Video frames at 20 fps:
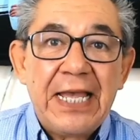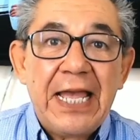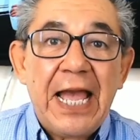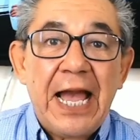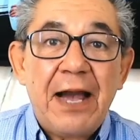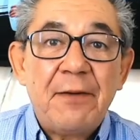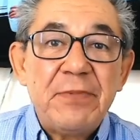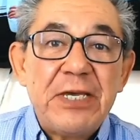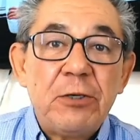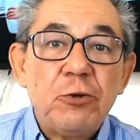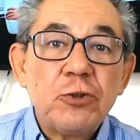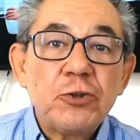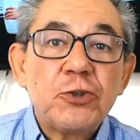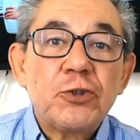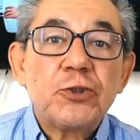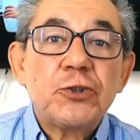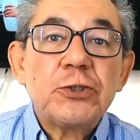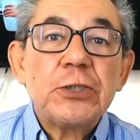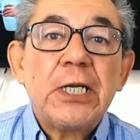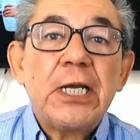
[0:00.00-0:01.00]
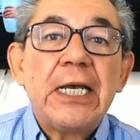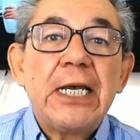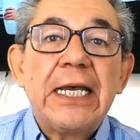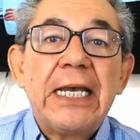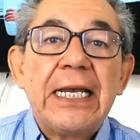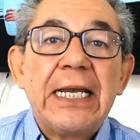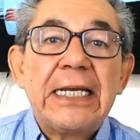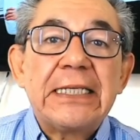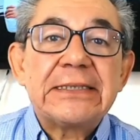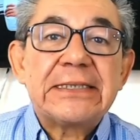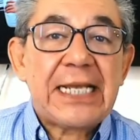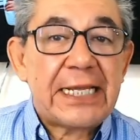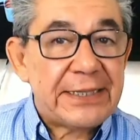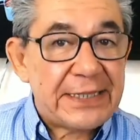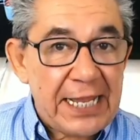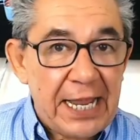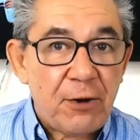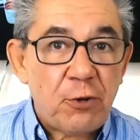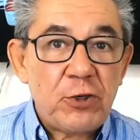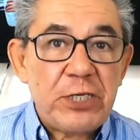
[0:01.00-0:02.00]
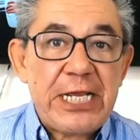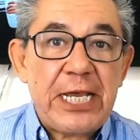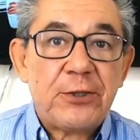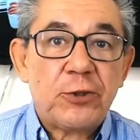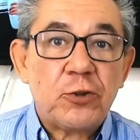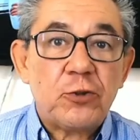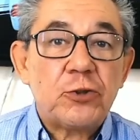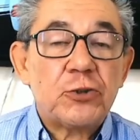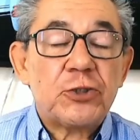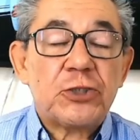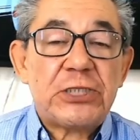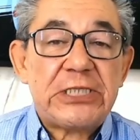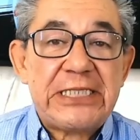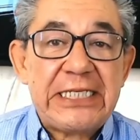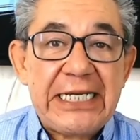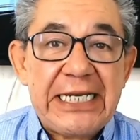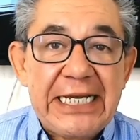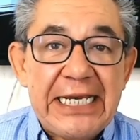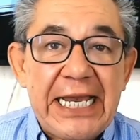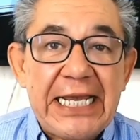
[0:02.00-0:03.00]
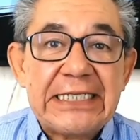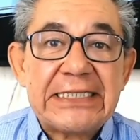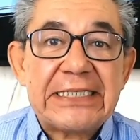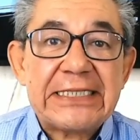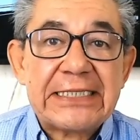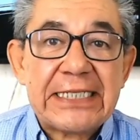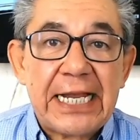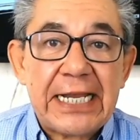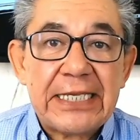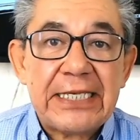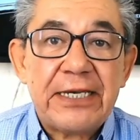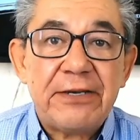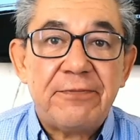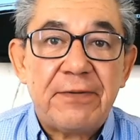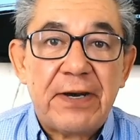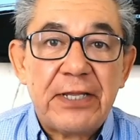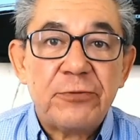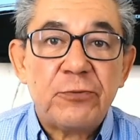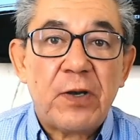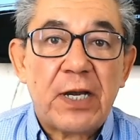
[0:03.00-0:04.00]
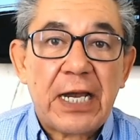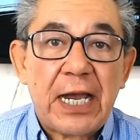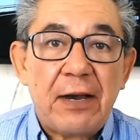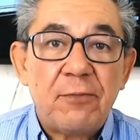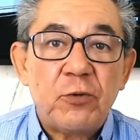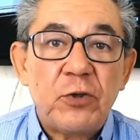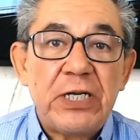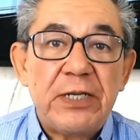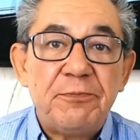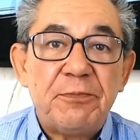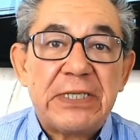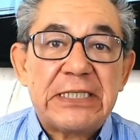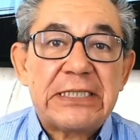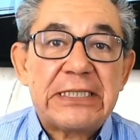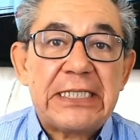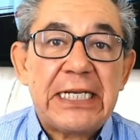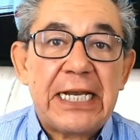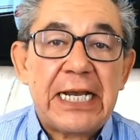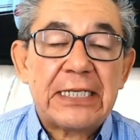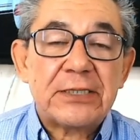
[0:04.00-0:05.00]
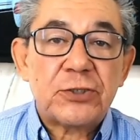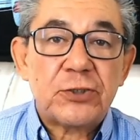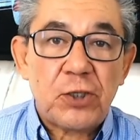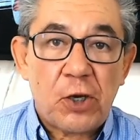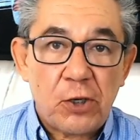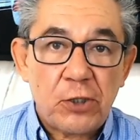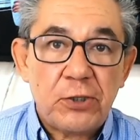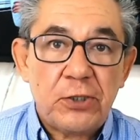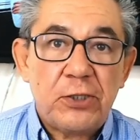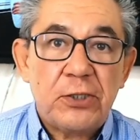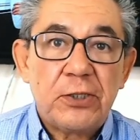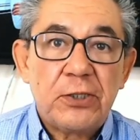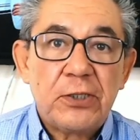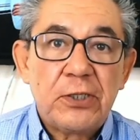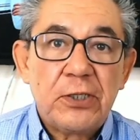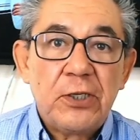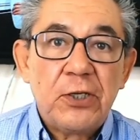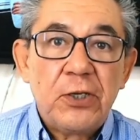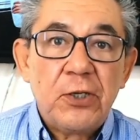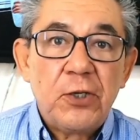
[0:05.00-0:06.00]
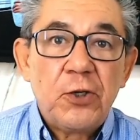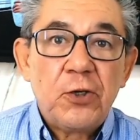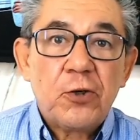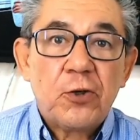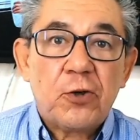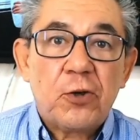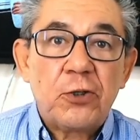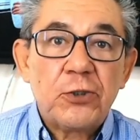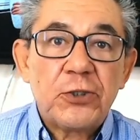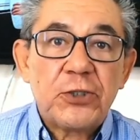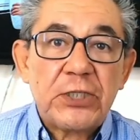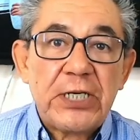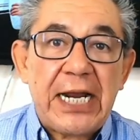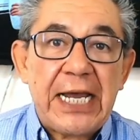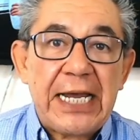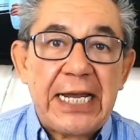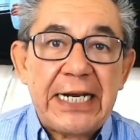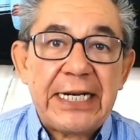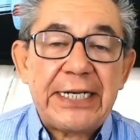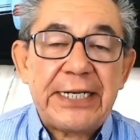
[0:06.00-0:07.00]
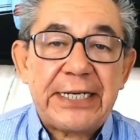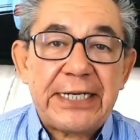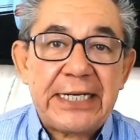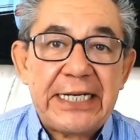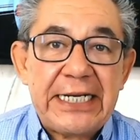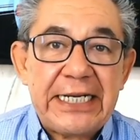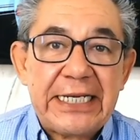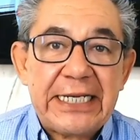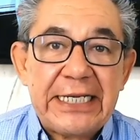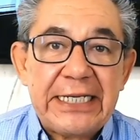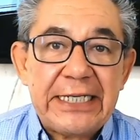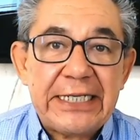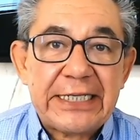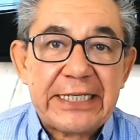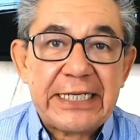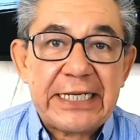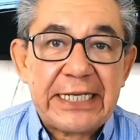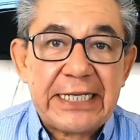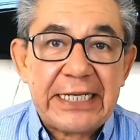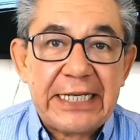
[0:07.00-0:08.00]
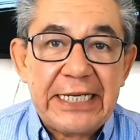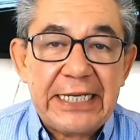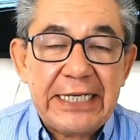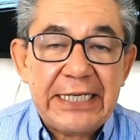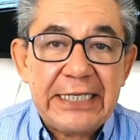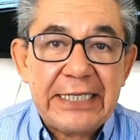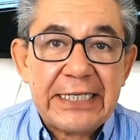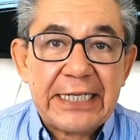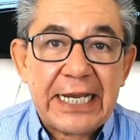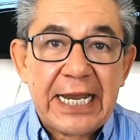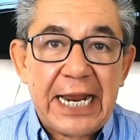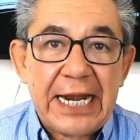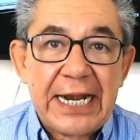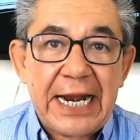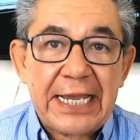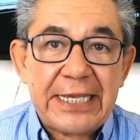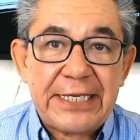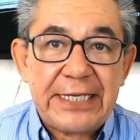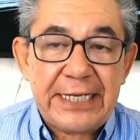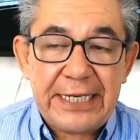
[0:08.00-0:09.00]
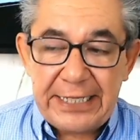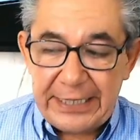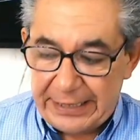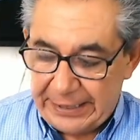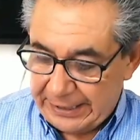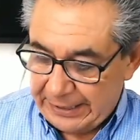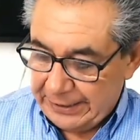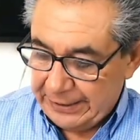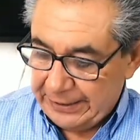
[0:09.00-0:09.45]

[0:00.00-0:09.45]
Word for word: Amigos, Santiago Nieto sí está llevando a cabo una investigación contra Ricky Riquín Canallín.